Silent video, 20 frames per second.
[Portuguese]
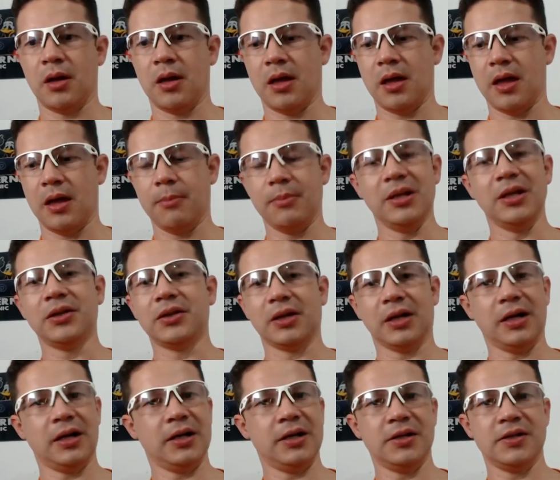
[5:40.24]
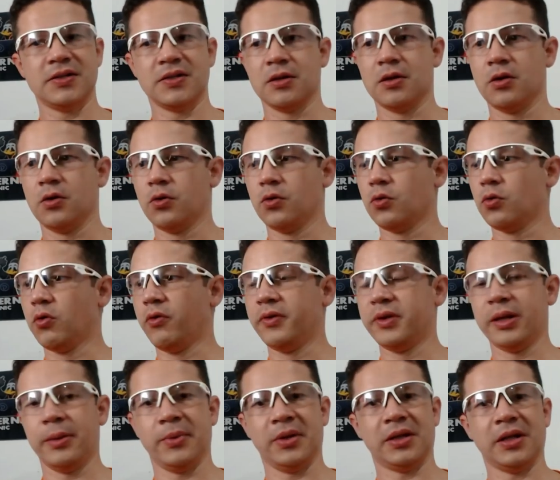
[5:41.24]
é, militares,
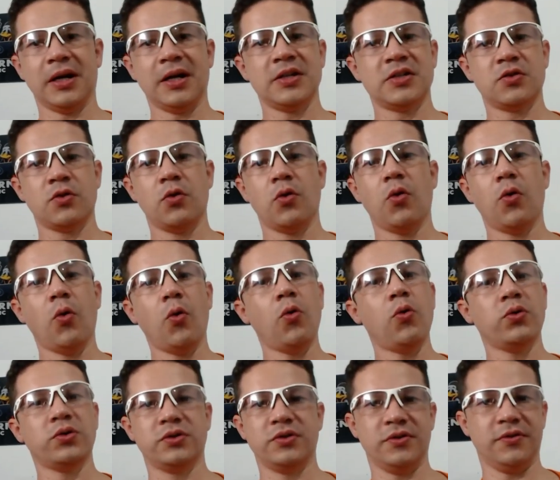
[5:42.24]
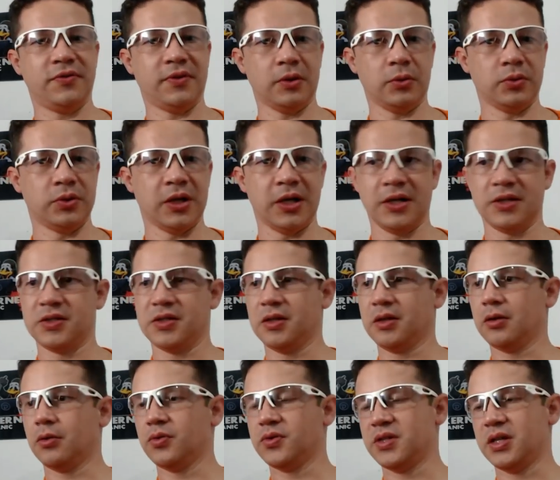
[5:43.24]
governamentais ou de faculdades.
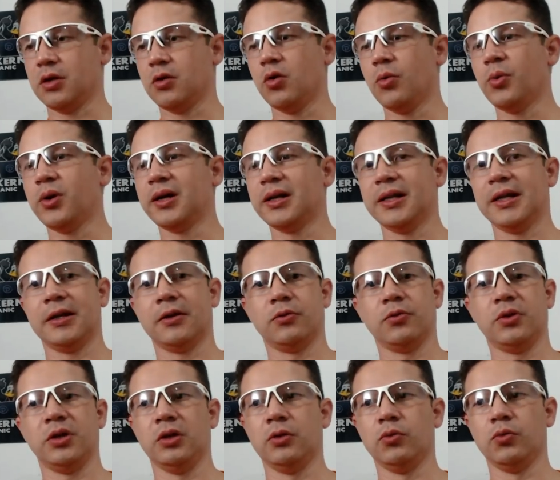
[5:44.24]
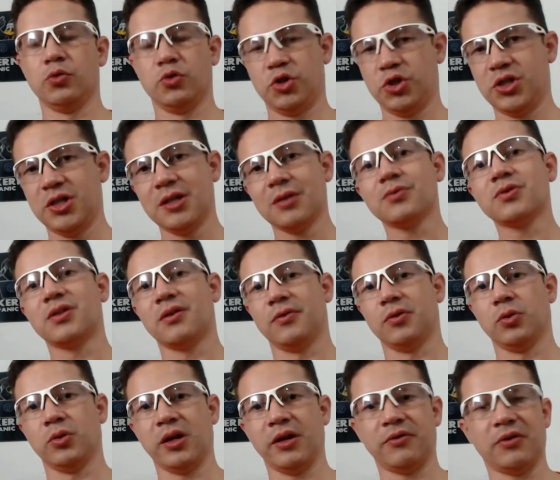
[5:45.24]
Então, assim, como a galera do GNU tinha um
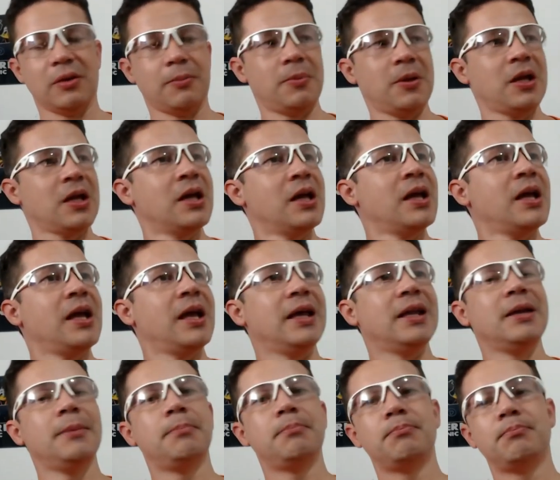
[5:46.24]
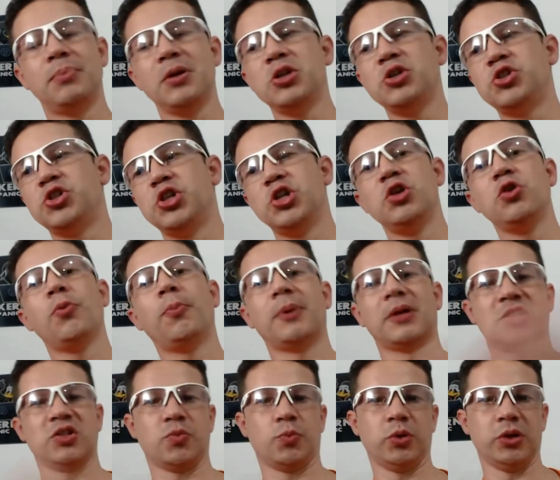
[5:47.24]
servidor FTP, ele pediu para
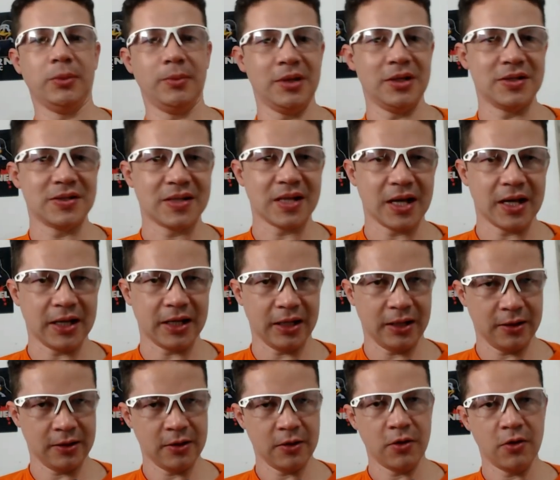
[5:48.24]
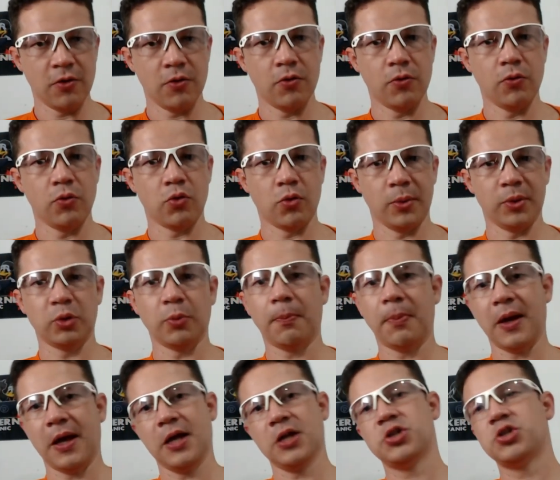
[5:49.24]
disponibilizarem o comando
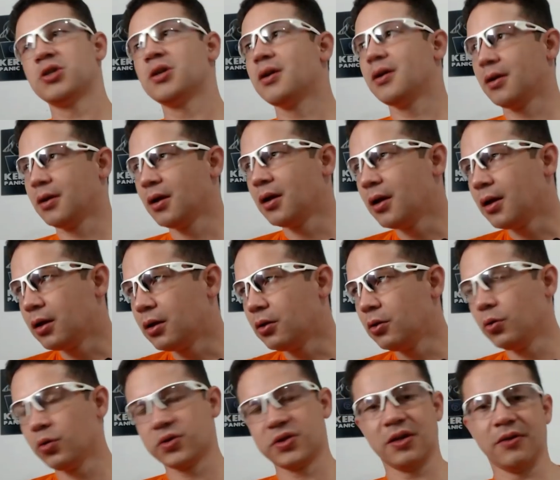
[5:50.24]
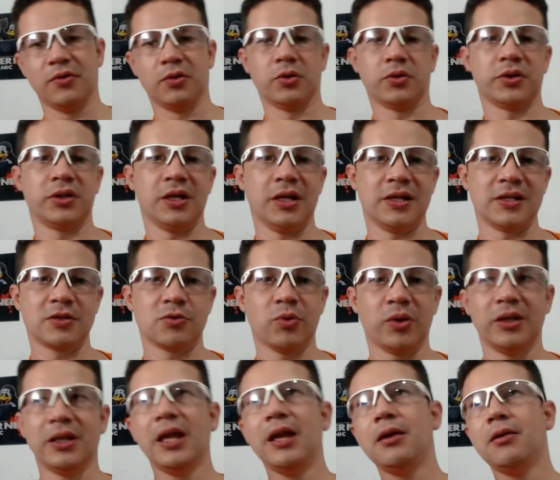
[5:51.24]
patch no servidor deles. Não é
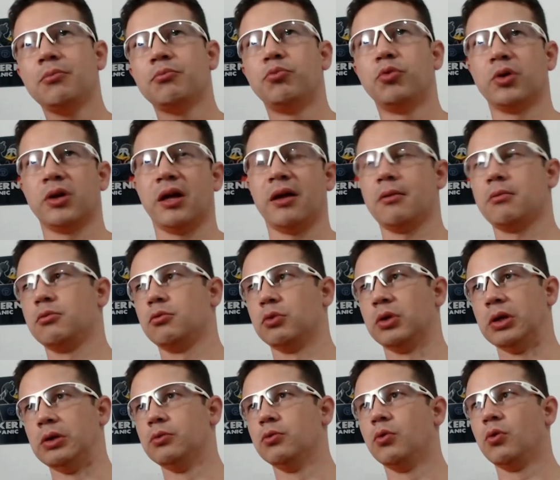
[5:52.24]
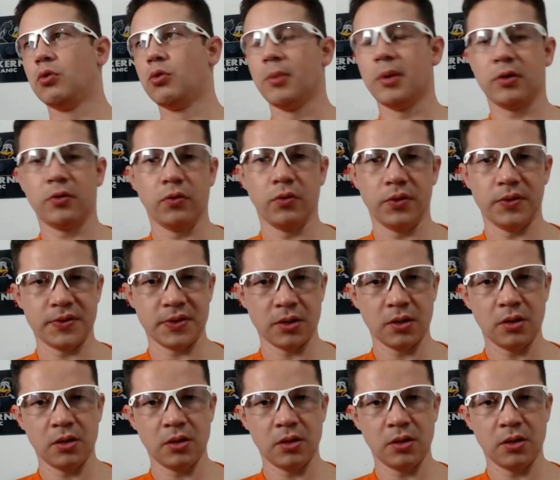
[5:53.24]
nem porque é do GNU alguma coisa.